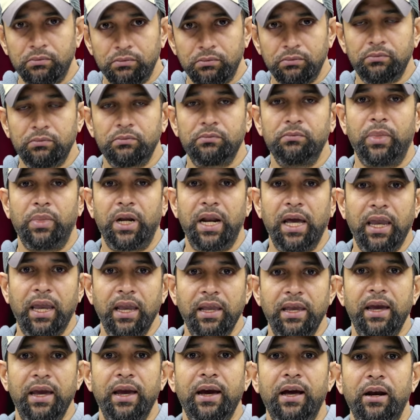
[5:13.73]
para que
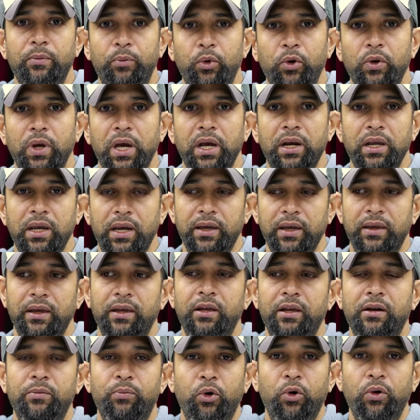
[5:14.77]
lleguen al poder y que desde
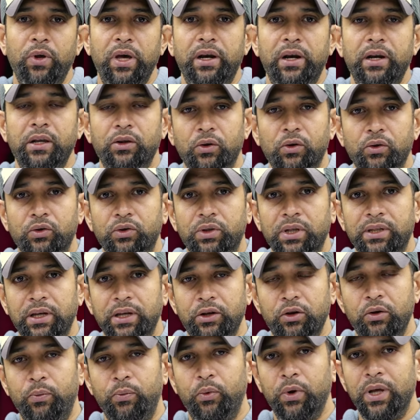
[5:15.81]
el poder entonces
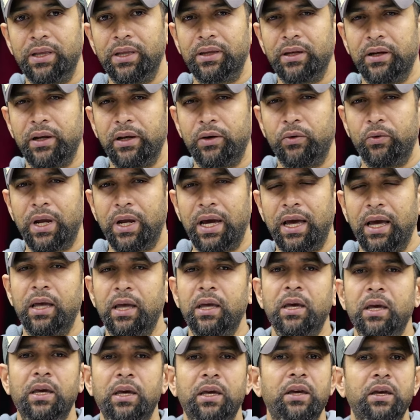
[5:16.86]
ellos puedan tener una
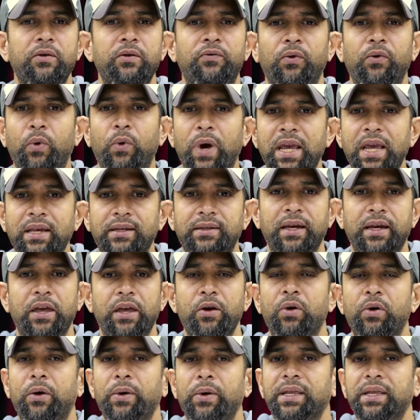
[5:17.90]
influencia y
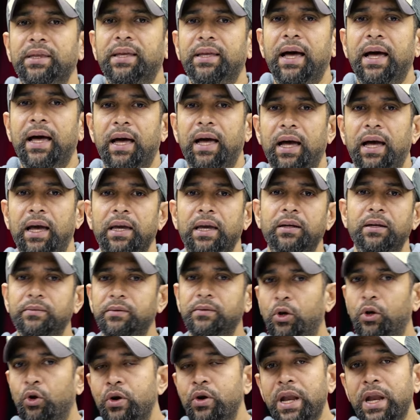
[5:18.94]
una ventaja en
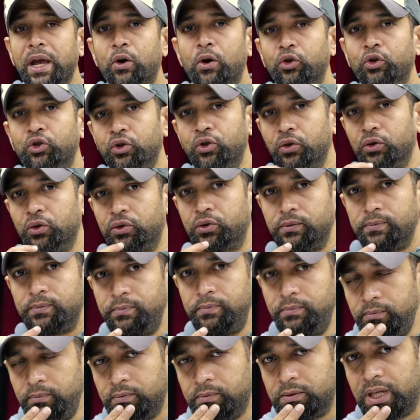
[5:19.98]
los negocios
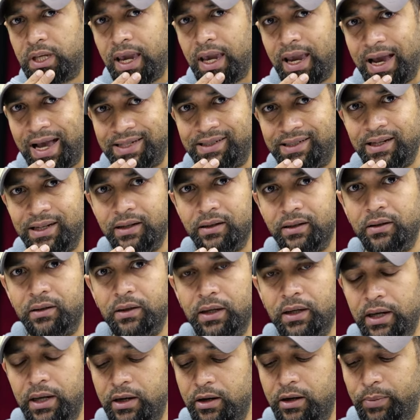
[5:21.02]
que hacen
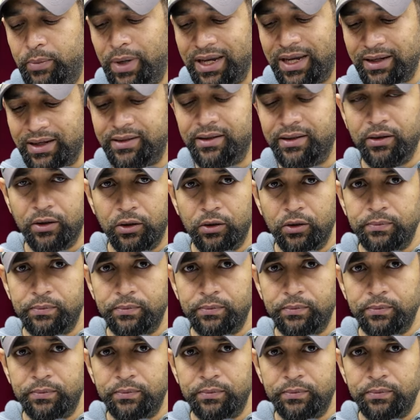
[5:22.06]
en el país, ¿no?